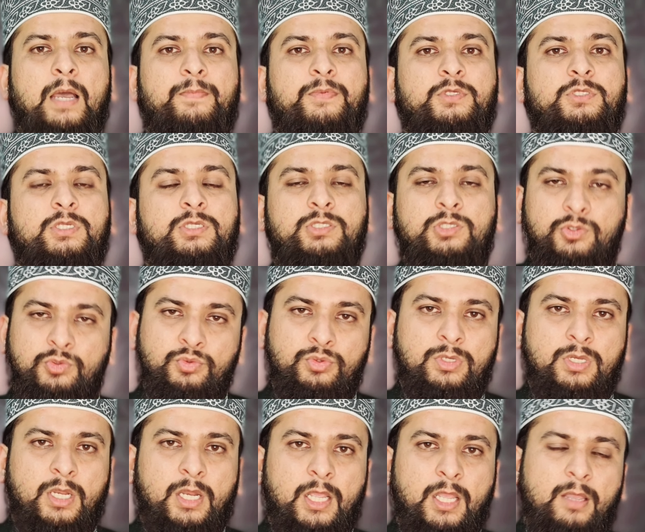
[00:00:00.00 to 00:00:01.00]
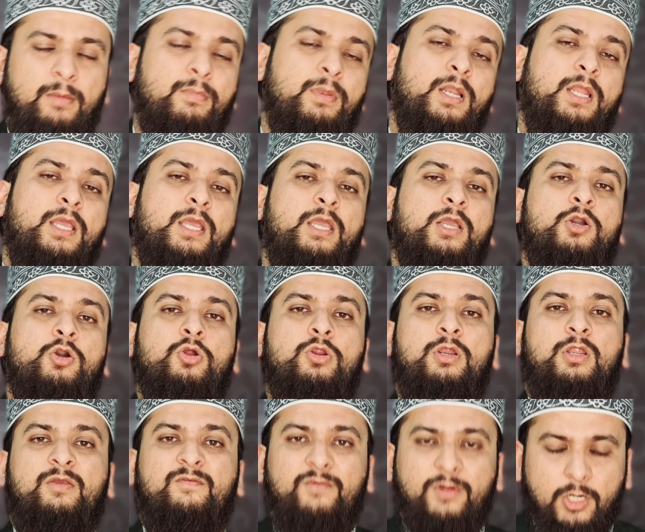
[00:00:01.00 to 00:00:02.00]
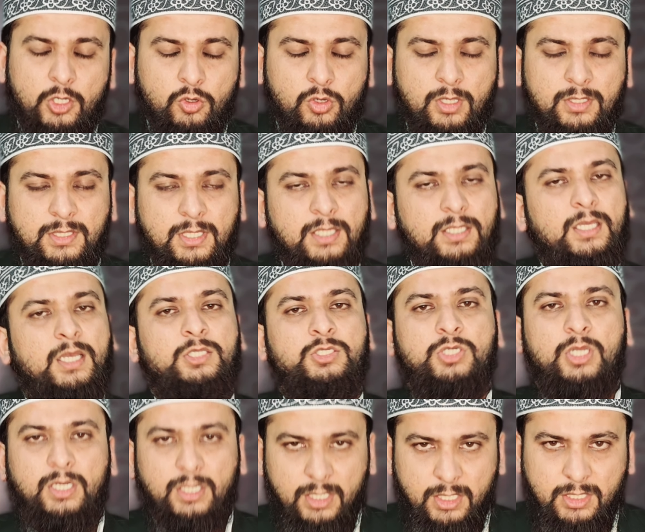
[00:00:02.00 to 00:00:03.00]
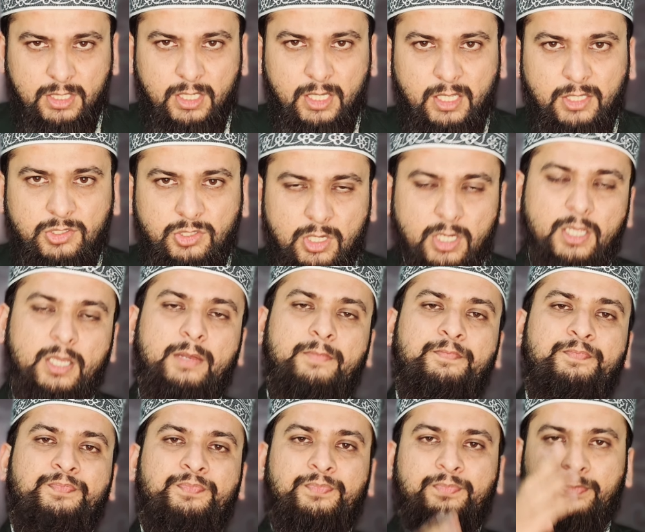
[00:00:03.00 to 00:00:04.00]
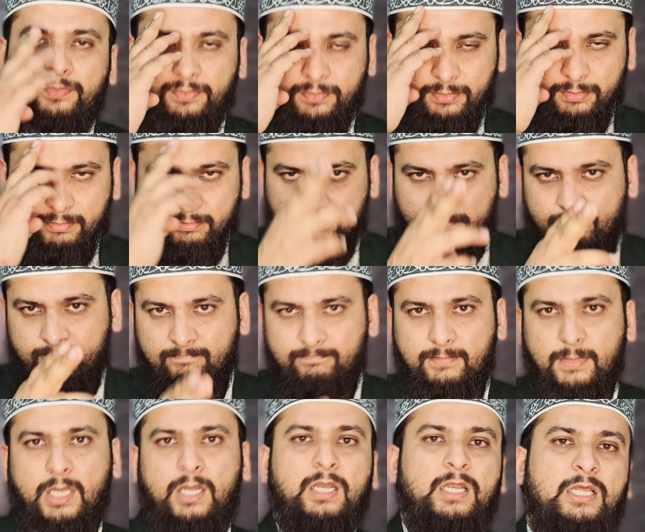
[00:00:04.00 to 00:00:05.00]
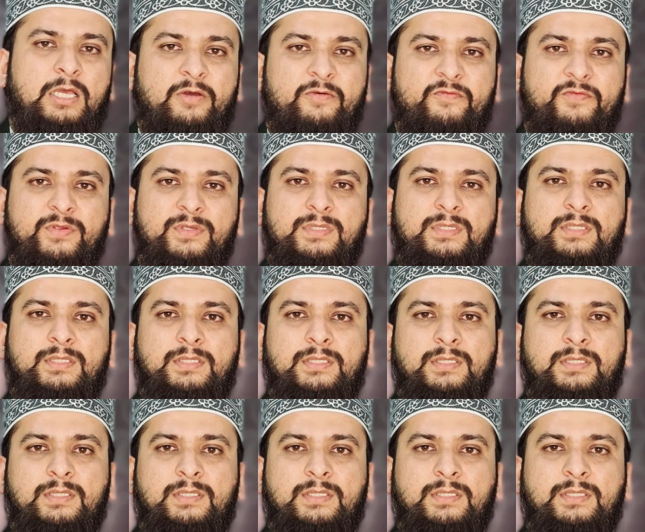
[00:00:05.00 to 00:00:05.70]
आप इसे ज़रूर करेंगे मिलेंगे एक और नई वीडियो के साथ आज के लिए इतना ही चलिए अल्लाह हाफिज़